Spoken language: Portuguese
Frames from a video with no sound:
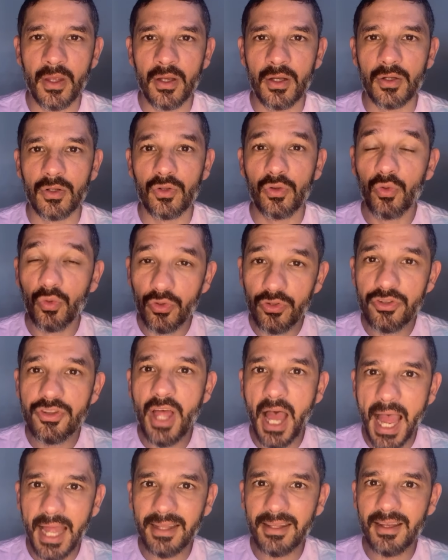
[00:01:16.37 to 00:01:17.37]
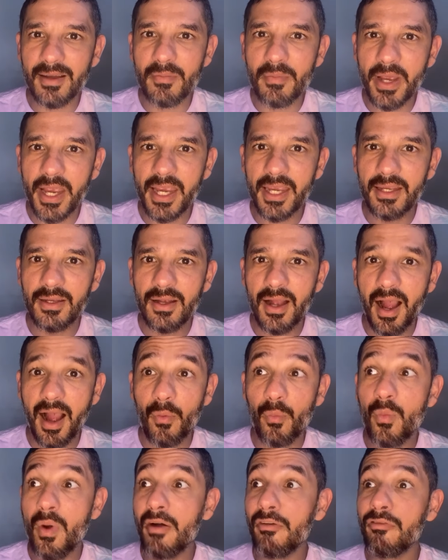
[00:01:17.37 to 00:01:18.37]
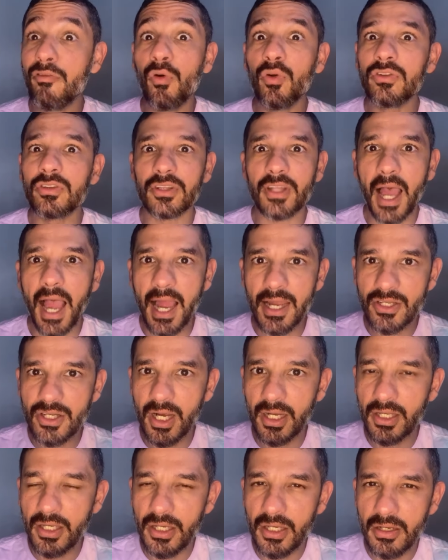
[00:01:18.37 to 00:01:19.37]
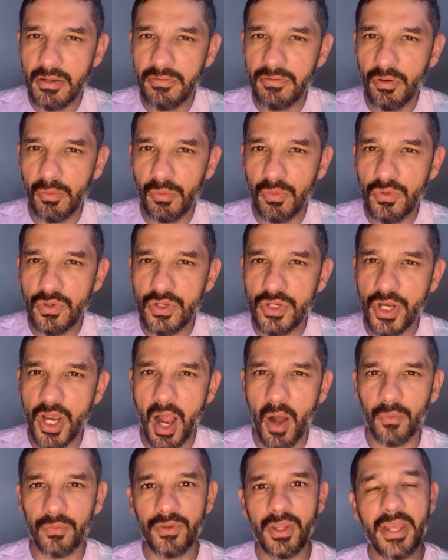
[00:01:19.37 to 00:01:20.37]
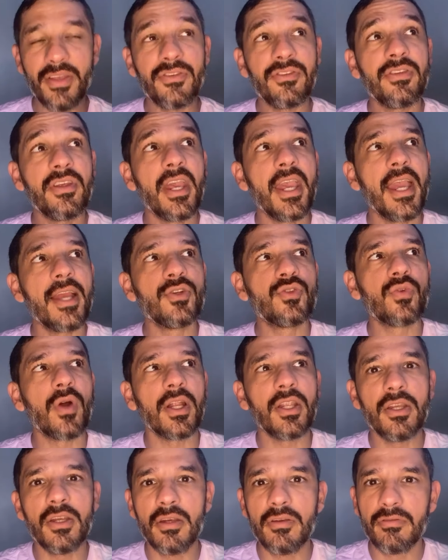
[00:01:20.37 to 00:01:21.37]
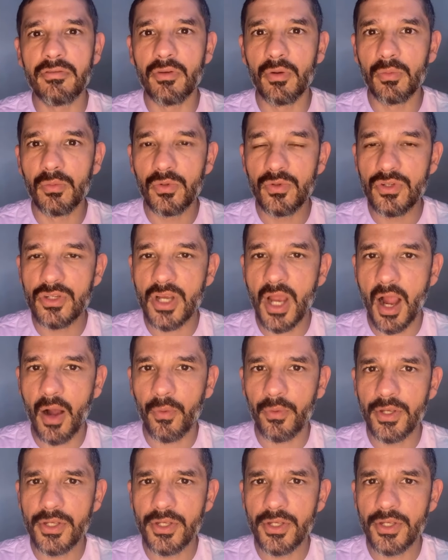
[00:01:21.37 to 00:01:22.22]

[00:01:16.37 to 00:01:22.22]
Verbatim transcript: nos dá também uma vontade a nível mundial, um desejo a nível mundial.